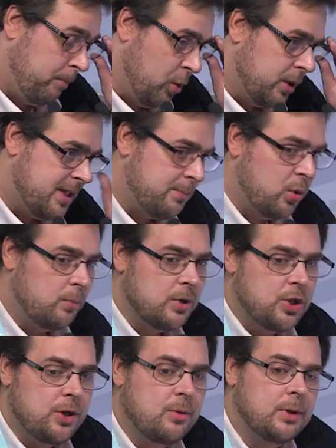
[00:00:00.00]
То есть с
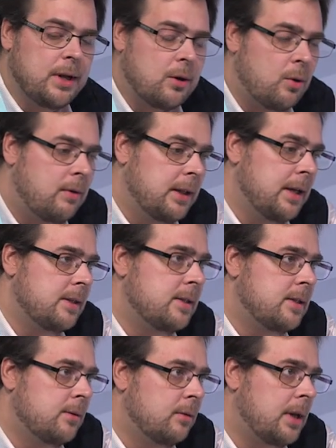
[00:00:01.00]
помощью вот такого анализа
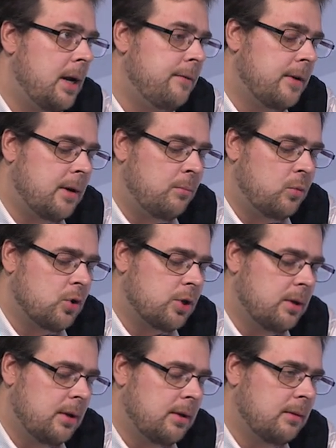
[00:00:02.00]
сетевого трафика
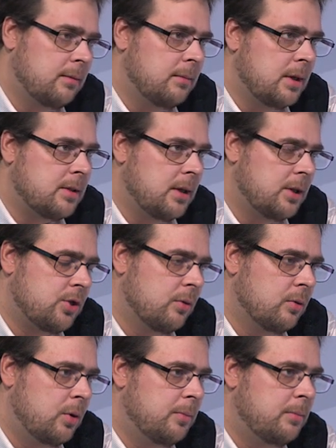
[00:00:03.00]
можно
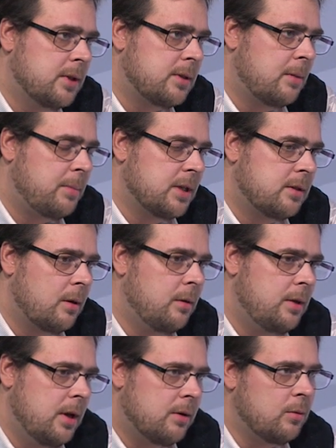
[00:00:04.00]
достаточно удобно, быстро
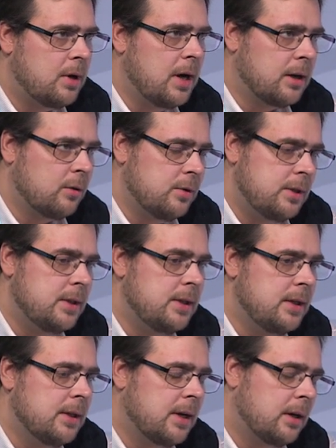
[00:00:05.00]
построить некую карту
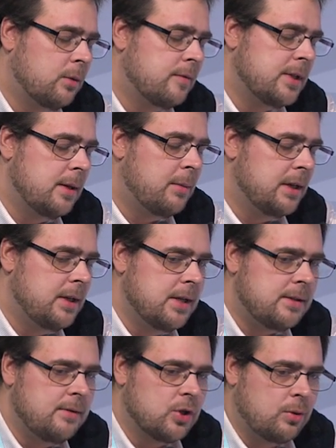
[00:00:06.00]
сети, карту
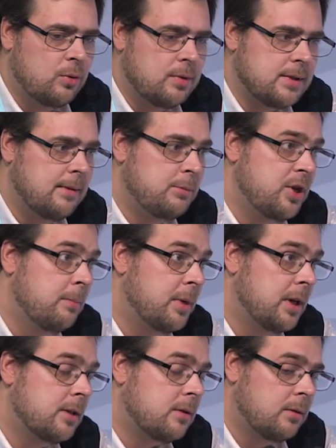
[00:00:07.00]
взаимодействий, что у вас вообще
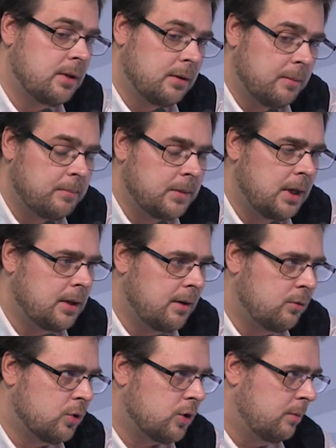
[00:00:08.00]
происходит, для
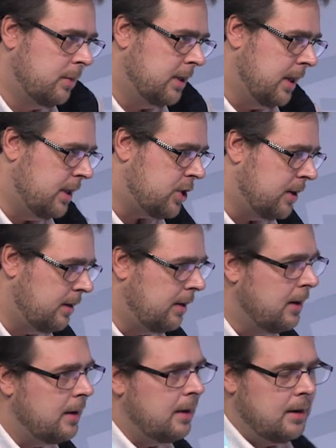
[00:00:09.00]
того, чтобы дальше
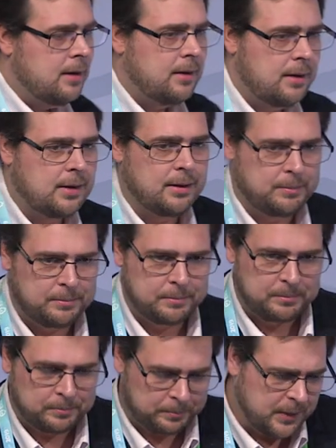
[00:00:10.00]
а,
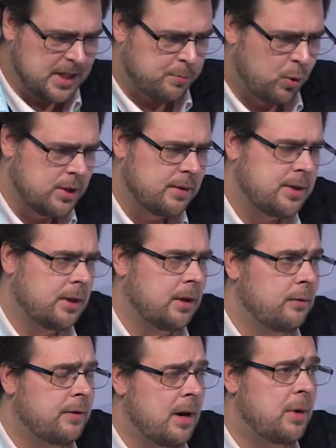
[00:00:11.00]
использовать эту
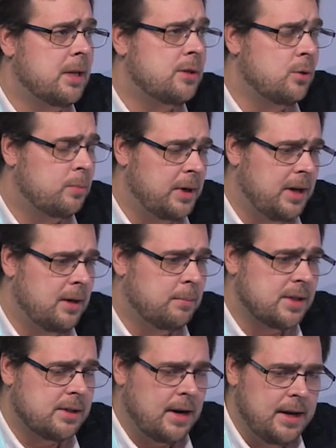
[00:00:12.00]
информацию при
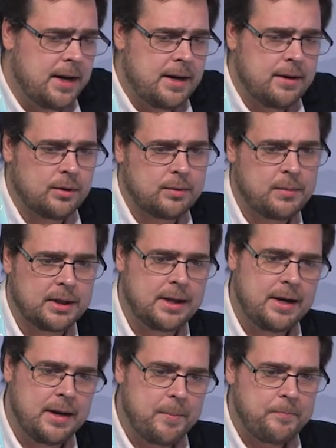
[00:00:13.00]
построении вот
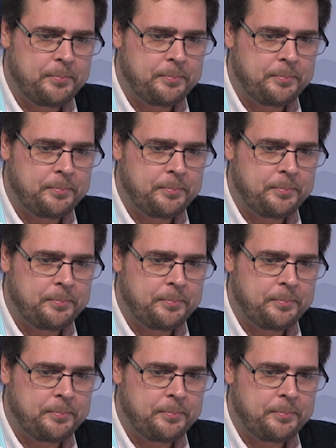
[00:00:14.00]
моделей